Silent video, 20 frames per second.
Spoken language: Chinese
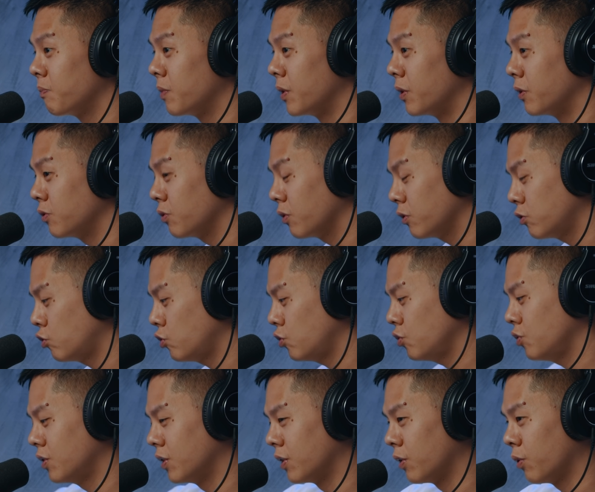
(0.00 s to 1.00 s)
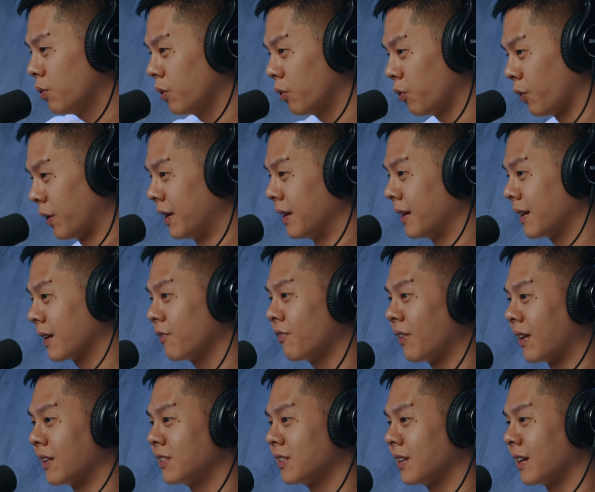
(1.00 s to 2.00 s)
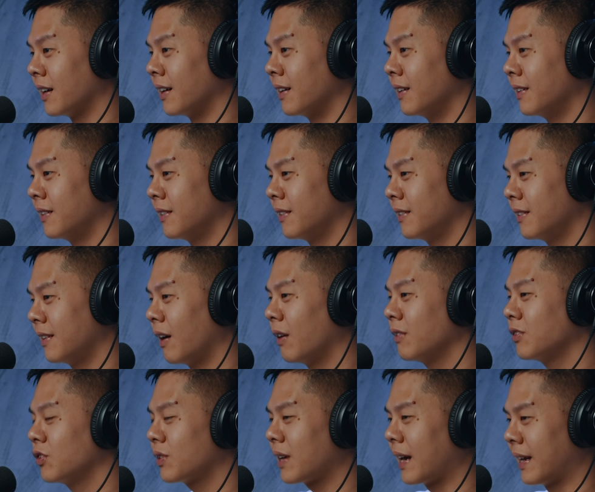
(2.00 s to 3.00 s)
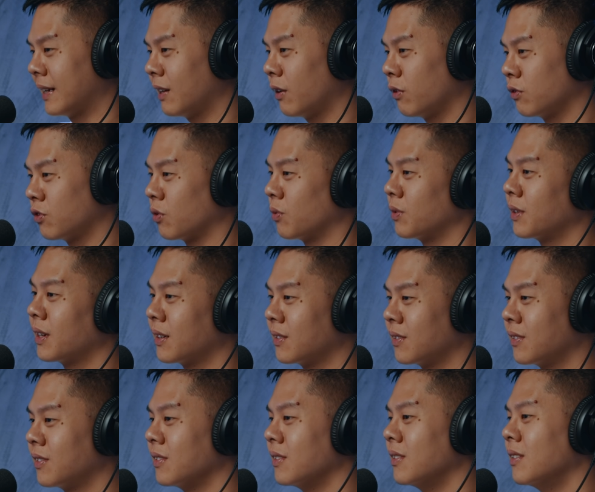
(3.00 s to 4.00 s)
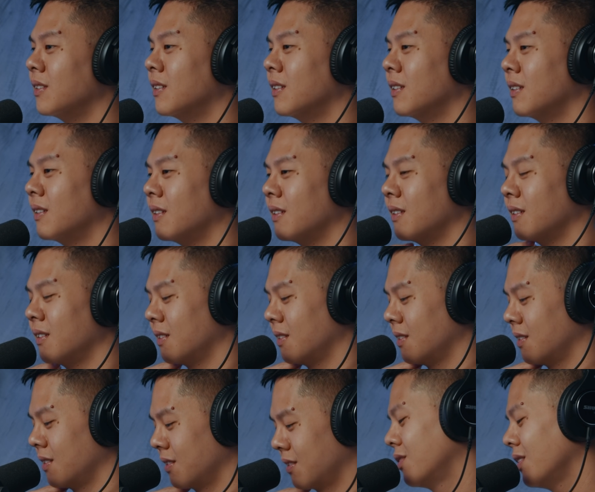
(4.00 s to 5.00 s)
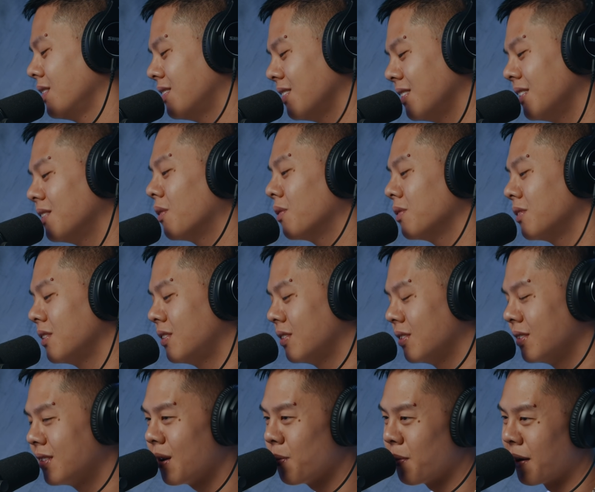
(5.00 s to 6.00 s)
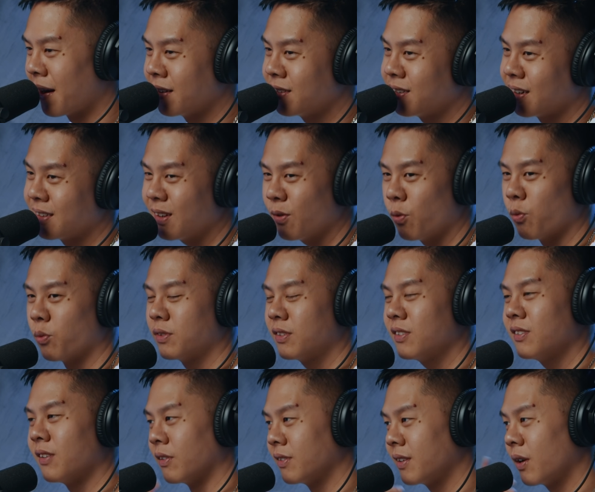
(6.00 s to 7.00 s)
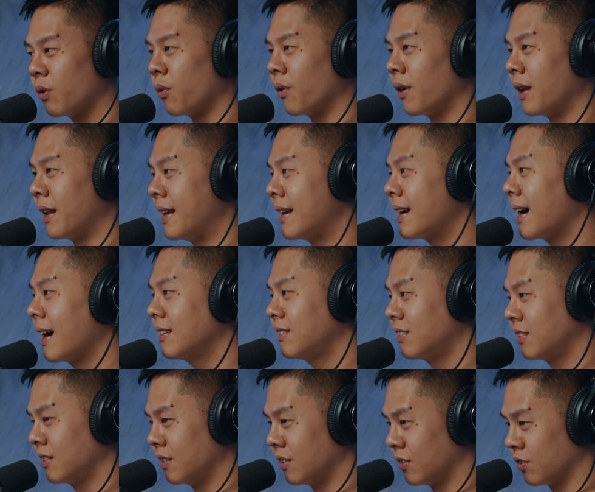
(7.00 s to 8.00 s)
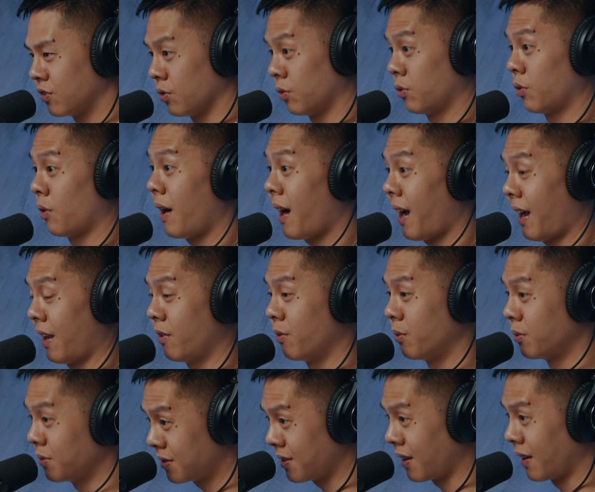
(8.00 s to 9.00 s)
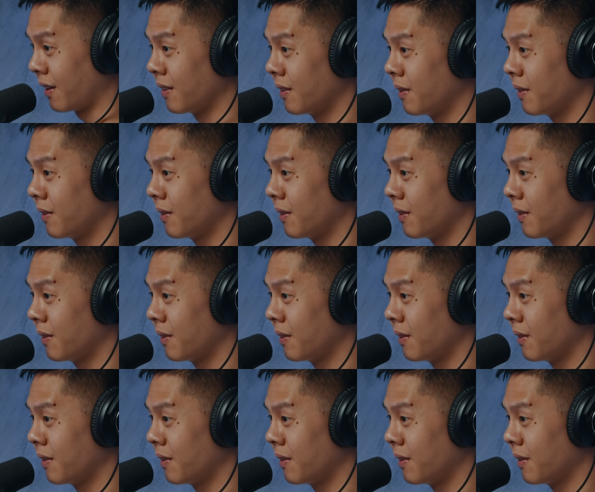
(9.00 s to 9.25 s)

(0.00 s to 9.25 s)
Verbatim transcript: 比如说去的或回的那个方向，然后就改道走这样子。哦，所以这些东西其实在马来西亚，至少在我离开前的时候都还有在。